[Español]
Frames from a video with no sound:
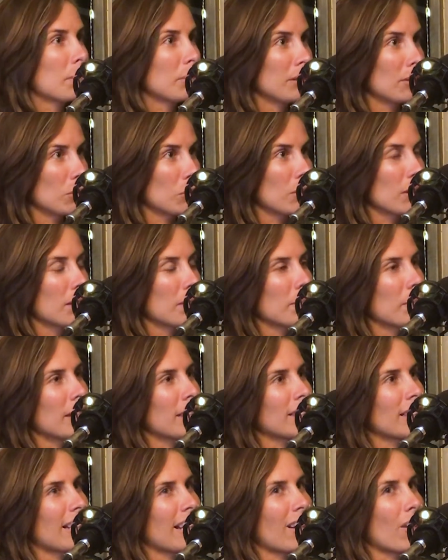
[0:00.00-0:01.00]
tuve que
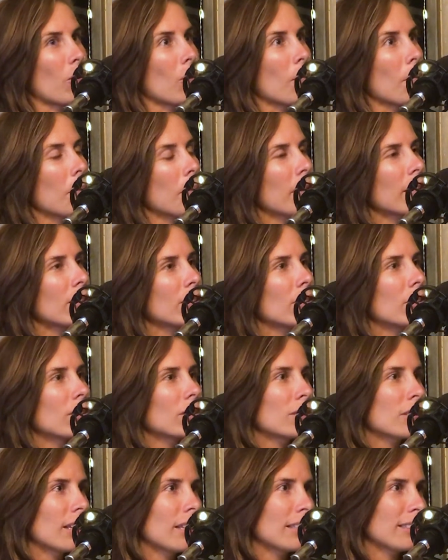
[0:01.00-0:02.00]
empezar a romper
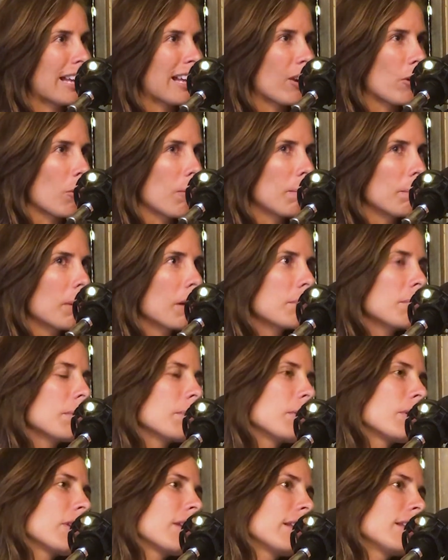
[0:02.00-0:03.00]
cosas, a romperme
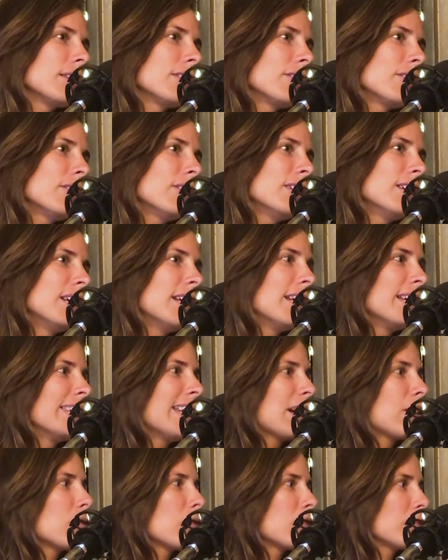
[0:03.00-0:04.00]
por dentro
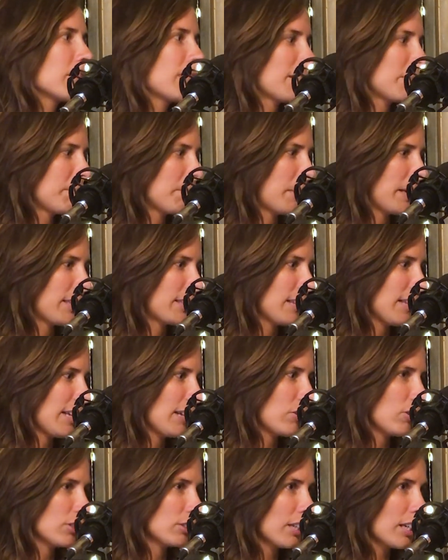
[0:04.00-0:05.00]
y a, empezar
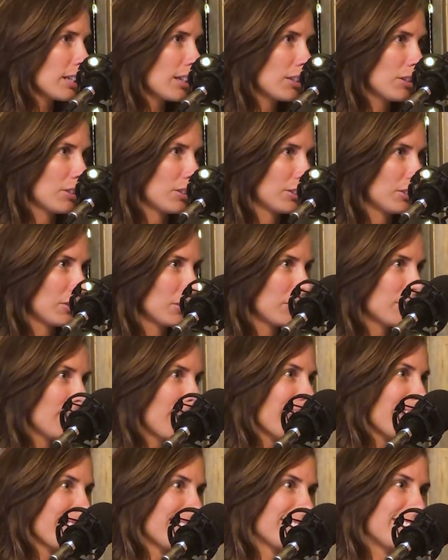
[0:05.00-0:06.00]
a contarle a los otros,
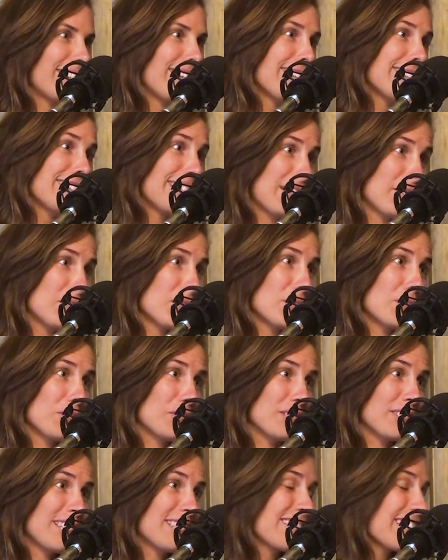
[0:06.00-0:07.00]
che, esa que vos
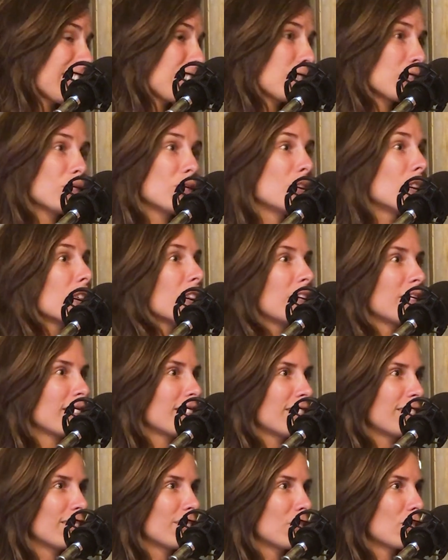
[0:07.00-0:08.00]
conocías ya no soy,
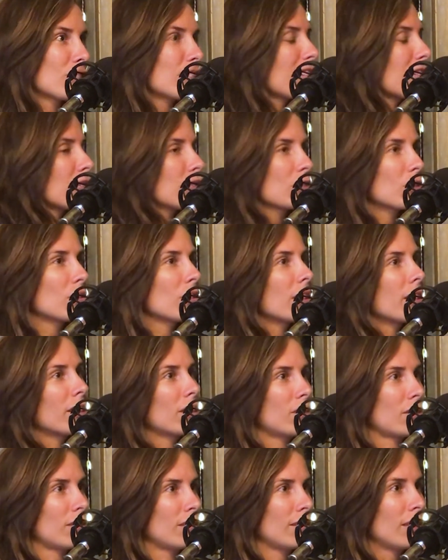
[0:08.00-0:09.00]
yo ya no soy
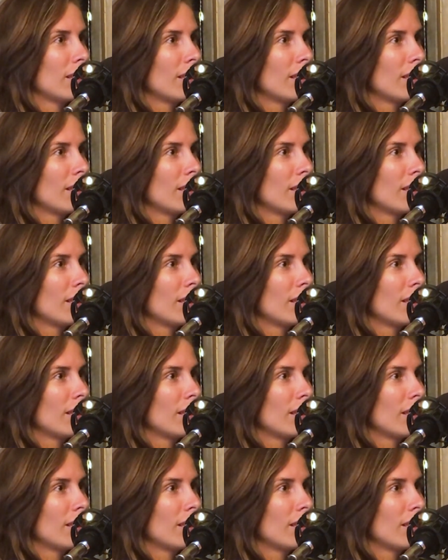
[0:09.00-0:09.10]
eso.